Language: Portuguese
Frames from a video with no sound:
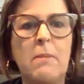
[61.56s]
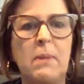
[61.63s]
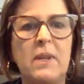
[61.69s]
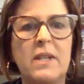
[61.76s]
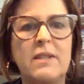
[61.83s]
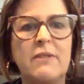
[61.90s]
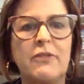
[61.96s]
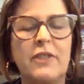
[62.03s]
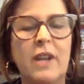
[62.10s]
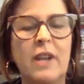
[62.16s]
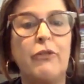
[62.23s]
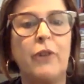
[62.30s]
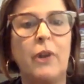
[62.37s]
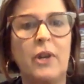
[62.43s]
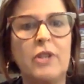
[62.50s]
a empresa ficar
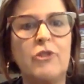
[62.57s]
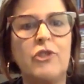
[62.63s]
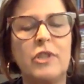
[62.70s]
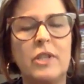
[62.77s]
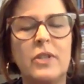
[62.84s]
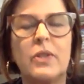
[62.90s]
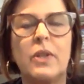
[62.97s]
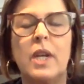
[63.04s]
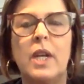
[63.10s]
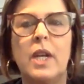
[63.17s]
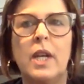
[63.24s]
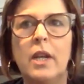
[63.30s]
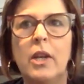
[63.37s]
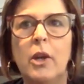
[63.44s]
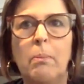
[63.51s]
fora disso.
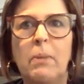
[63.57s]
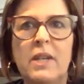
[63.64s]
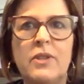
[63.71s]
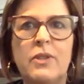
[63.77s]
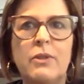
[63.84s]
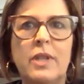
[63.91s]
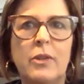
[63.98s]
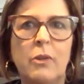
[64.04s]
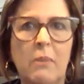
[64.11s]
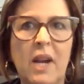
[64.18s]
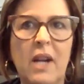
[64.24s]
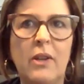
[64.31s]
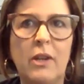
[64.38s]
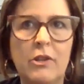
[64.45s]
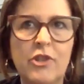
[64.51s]
Eu penso que o
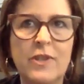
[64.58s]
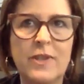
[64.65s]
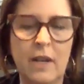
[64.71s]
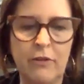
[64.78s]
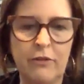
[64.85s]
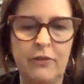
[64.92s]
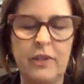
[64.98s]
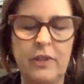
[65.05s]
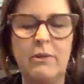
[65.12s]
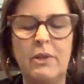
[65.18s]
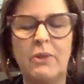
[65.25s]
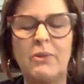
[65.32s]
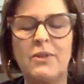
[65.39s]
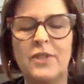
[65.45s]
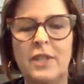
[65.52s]
maior desafio,
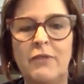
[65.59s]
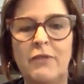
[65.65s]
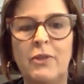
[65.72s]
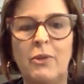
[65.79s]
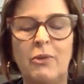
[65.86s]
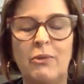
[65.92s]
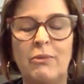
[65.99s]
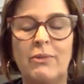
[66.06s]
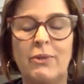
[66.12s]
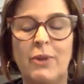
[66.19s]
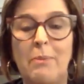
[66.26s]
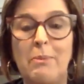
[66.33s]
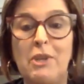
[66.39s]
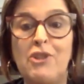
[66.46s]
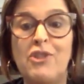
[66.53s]
inclusive com, com
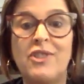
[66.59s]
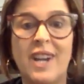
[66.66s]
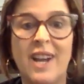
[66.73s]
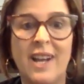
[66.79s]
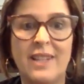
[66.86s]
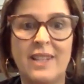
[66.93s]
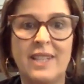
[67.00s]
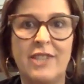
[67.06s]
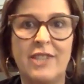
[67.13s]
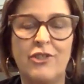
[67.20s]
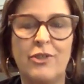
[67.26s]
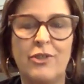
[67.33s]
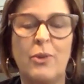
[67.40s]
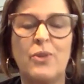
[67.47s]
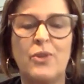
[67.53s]
a minha estrada aqui
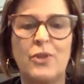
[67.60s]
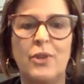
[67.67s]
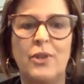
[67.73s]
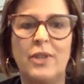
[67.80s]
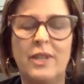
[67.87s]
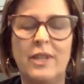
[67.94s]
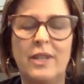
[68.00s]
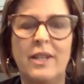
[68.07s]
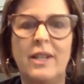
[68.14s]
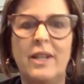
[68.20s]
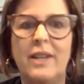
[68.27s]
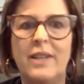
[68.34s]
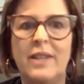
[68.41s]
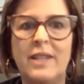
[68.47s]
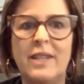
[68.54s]
de consultoria, né?
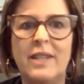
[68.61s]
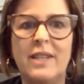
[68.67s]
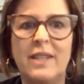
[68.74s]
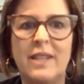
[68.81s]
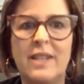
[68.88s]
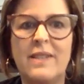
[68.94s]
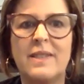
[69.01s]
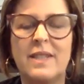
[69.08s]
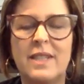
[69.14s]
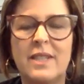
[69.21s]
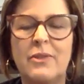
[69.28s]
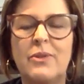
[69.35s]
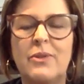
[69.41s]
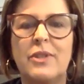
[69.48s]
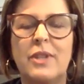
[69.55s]
Há 33
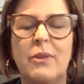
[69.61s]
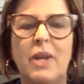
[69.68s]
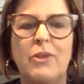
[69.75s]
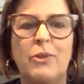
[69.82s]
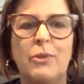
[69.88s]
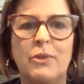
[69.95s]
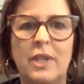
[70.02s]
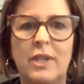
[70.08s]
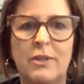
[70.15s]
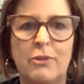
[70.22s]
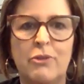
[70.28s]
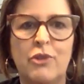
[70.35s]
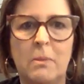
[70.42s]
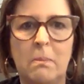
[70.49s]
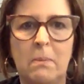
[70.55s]
anos que eu atuo dentro
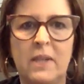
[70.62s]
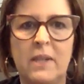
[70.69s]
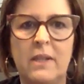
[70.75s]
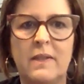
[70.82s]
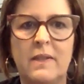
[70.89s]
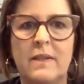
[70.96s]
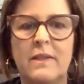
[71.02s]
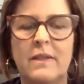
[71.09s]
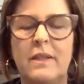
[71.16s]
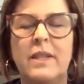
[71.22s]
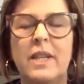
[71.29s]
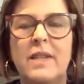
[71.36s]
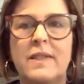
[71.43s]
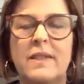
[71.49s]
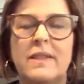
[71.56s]
de empresas, e
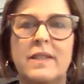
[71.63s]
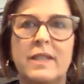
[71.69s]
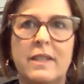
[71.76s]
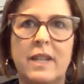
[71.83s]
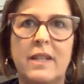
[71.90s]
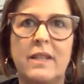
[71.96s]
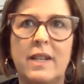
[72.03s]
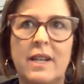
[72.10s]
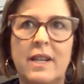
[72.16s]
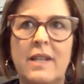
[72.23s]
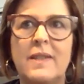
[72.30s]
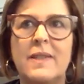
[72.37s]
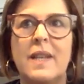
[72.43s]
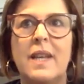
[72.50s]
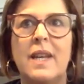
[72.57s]
desses
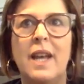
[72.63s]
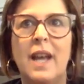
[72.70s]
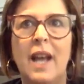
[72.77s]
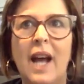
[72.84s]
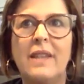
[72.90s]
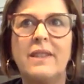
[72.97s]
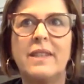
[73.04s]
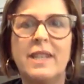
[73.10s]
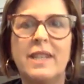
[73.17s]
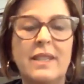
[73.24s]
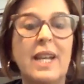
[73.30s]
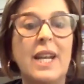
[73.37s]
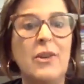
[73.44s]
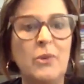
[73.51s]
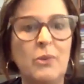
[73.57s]
33, há
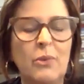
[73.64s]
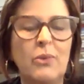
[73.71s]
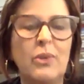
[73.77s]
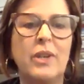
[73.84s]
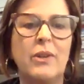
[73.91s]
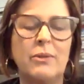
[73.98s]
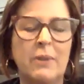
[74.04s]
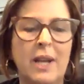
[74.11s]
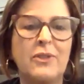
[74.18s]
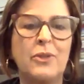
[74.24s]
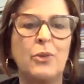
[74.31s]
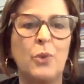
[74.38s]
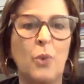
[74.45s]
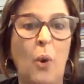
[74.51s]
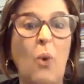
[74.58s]
31 que eu
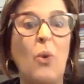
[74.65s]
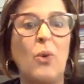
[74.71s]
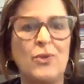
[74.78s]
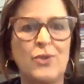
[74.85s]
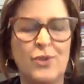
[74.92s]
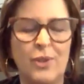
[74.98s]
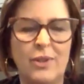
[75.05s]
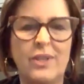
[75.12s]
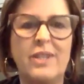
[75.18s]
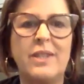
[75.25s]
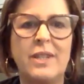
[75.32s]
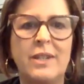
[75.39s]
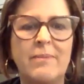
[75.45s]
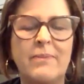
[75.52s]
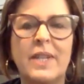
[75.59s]
atuo com
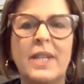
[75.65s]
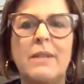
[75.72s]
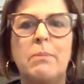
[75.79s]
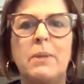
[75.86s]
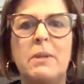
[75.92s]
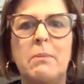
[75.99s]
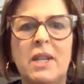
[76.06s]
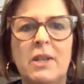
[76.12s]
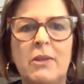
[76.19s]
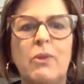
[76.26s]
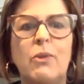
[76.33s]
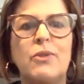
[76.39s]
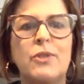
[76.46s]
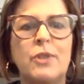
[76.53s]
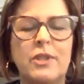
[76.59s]
consultoria. Né? Primeiro uma
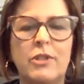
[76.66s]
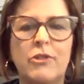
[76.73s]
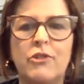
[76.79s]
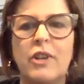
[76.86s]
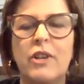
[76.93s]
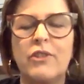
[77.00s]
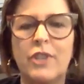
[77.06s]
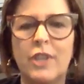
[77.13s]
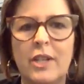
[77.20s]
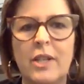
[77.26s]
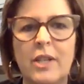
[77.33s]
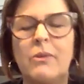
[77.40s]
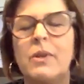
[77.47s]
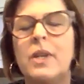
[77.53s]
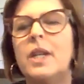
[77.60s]
consultoria de
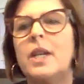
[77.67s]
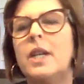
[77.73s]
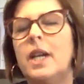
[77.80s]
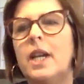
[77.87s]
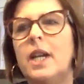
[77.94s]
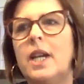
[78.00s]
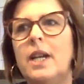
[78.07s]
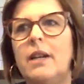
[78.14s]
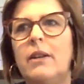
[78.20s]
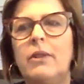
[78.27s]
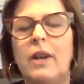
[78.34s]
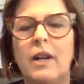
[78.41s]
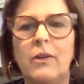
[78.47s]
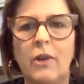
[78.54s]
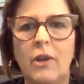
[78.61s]
gestão, é,
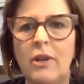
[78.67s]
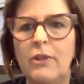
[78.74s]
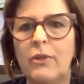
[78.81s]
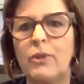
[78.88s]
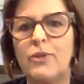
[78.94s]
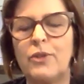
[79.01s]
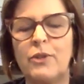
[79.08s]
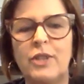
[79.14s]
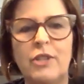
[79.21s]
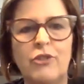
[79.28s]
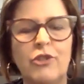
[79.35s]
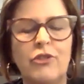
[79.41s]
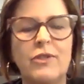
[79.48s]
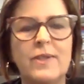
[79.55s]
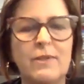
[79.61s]
agora uma consultoria
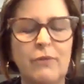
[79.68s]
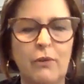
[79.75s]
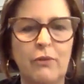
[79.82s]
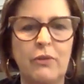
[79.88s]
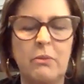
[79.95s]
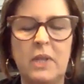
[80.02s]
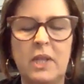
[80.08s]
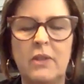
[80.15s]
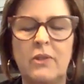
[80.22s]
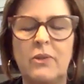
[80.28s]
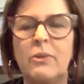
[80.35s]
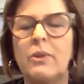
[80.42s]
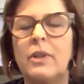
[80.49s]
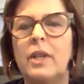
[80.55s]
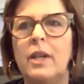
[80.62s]
de
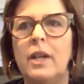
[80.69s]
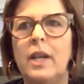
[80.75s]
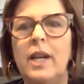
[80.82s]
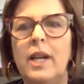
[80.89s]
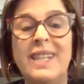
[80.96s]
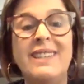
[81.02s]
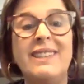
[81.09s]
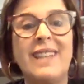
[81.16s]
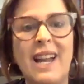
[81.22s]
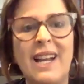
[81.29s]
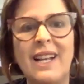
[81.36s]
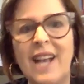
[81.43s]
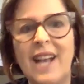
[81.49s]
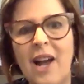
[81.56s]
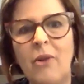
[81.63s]
desenvolvimento é,
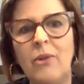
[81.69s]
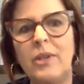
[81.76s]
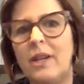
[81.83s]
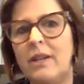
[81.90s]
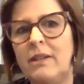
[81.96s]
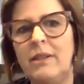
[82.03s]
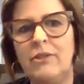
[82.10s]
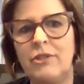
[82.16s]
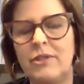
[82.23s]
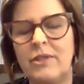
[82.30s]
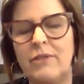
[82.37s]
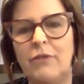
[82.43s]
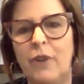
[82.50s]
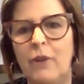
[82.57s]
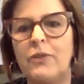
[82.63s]
integral, que aí
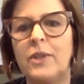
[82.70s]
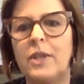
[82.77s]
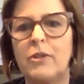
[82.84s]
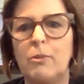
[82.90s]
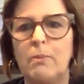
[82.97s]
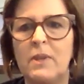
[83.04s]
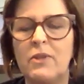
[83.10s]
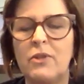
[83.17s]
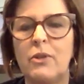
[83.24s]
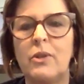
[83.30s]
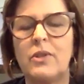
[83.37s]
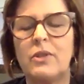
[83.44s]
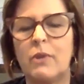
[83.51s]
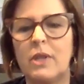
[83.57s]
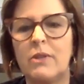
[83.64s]
desenvolve tanto
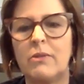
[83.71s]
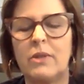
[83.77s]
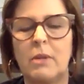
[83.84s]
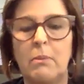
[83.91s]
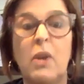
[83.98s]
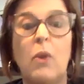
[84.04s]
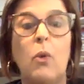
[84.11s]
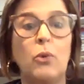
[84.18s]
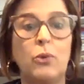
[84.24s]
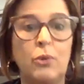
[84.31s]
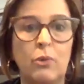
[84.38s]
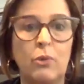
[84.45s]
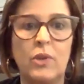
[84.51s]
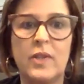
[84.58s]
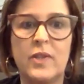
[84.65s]
pessoas quanto também
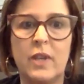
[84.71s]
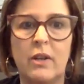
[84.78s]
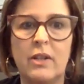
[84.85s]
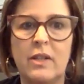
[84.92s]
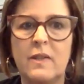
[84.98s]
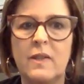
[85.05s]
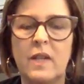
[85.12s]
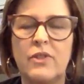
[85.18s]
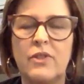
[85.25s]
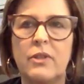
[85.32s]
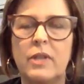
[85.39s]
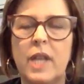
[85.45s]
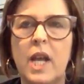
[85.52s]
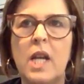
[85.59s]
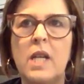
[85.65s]
culturas
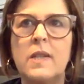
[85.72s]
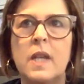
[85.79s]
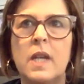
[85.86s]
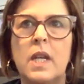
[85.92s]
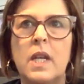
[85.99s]
organizacionais.